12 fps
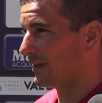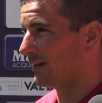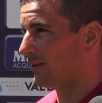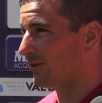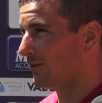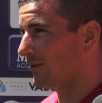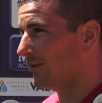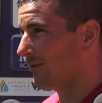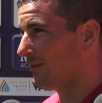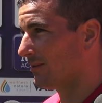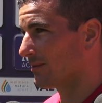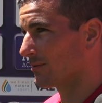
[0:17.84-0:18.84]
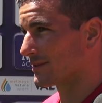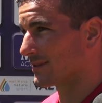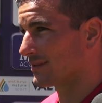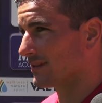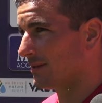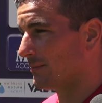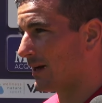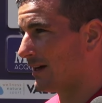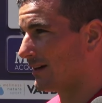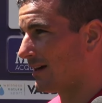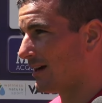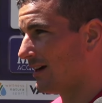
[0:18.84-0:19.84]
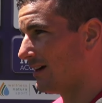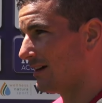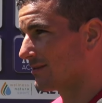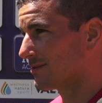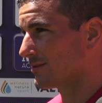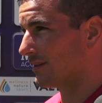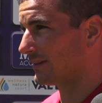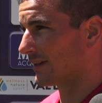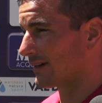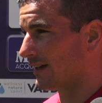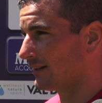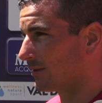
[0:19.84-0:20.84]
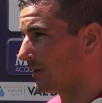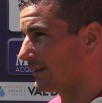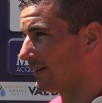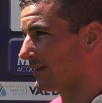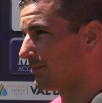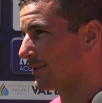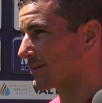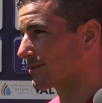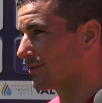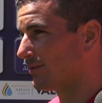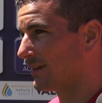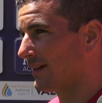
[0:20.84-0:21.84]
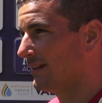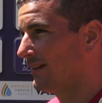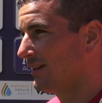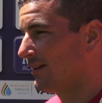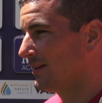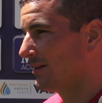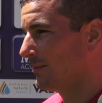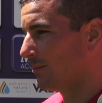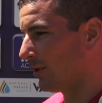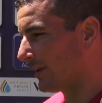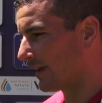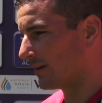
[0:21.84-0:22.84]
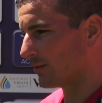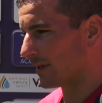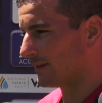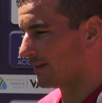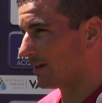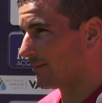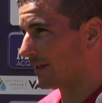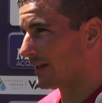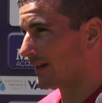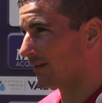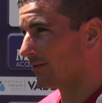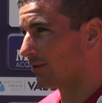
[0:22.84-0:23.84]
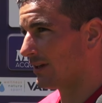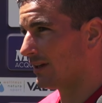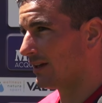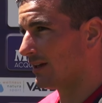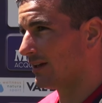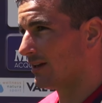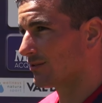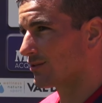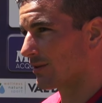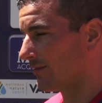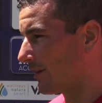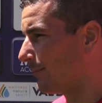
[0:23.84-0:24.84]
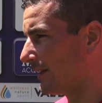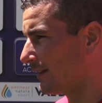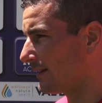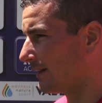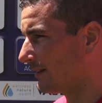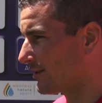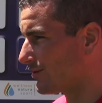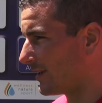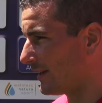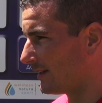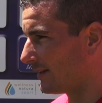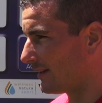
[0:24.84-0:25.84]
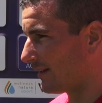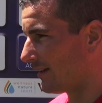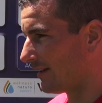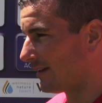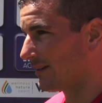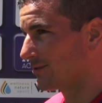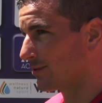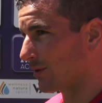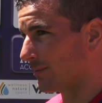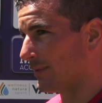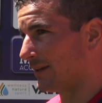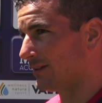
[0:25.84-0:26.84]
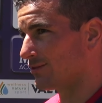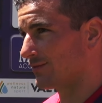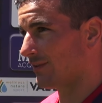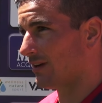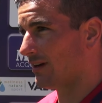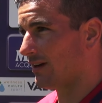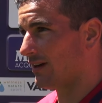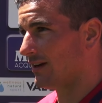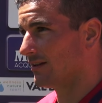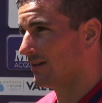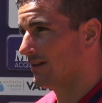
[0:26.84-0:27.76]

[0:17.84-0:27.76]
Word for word: bello in questa settimana, si sono alternate qua tante persone, poi ieri durante l'amichevole c'era veramente tanta gente, sicuramente ci fa